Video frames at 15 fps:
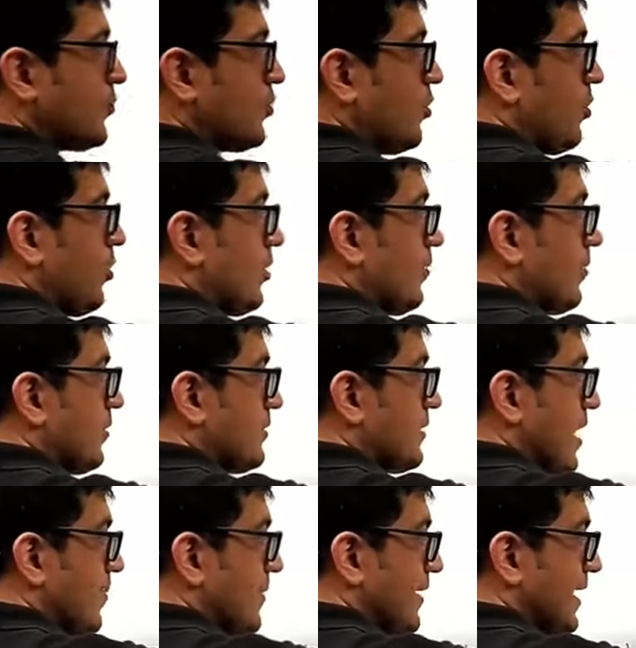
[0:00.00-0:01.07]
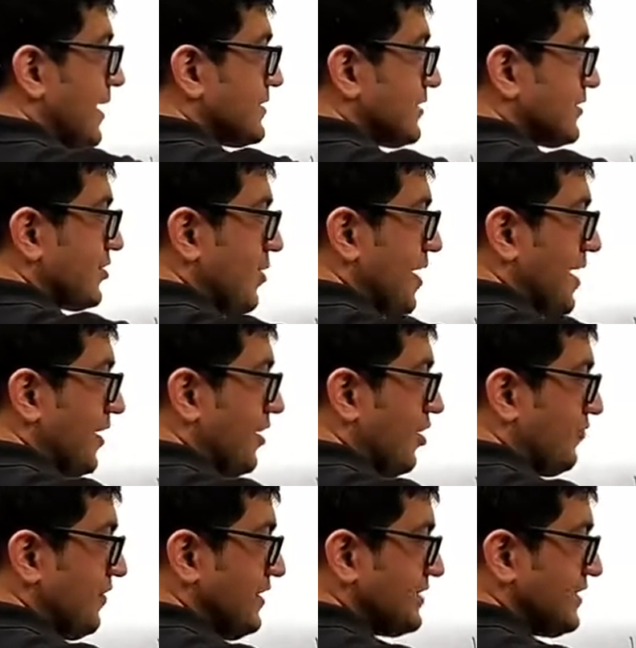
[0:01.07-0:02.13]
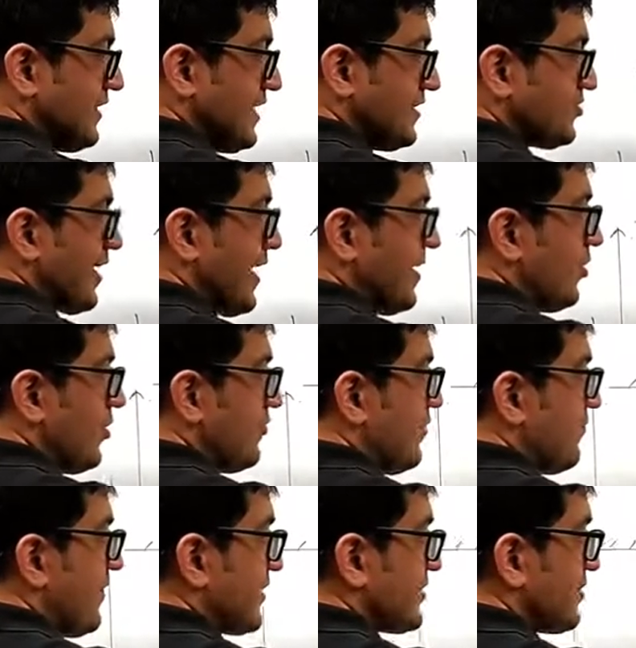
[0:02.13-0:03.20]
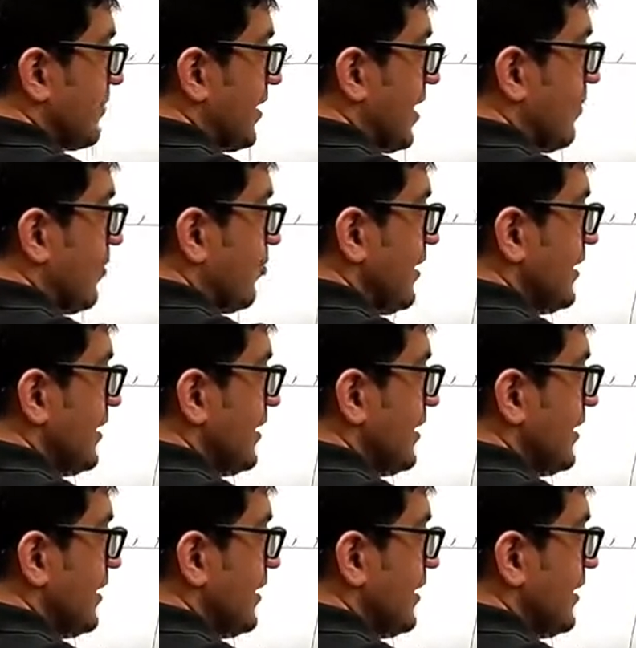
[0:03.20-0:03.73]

और क्या मैं कह सकता हूं एंगल ऑफ इंसिडेंस और एंगल ऑफ रिफ्लेक्शन बराबर होने